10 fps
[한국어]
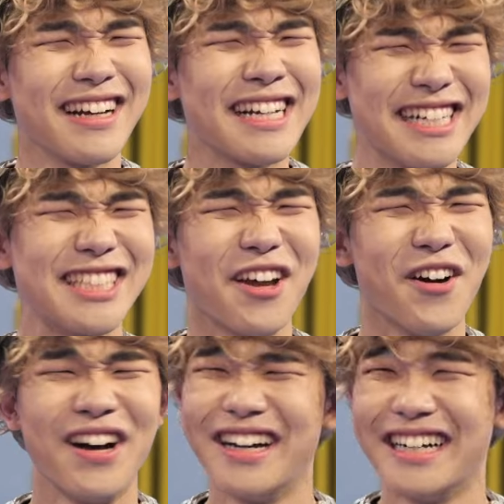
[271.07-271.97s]
글쎄요,
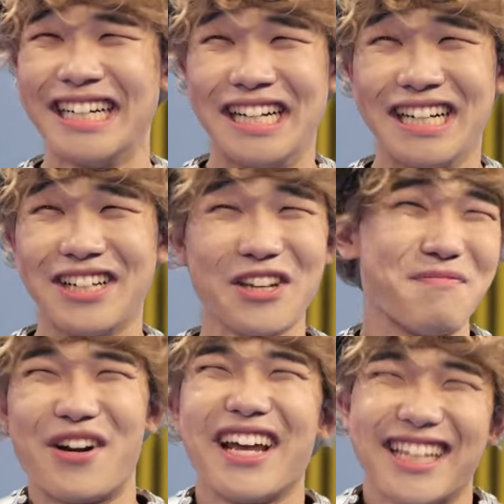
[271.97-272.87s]
전
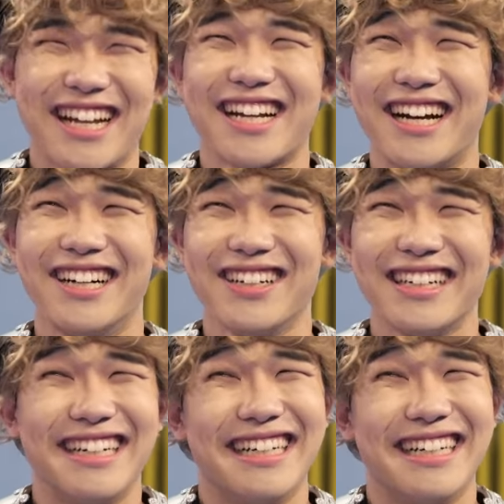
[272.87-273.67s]
뭘 해야 될까요?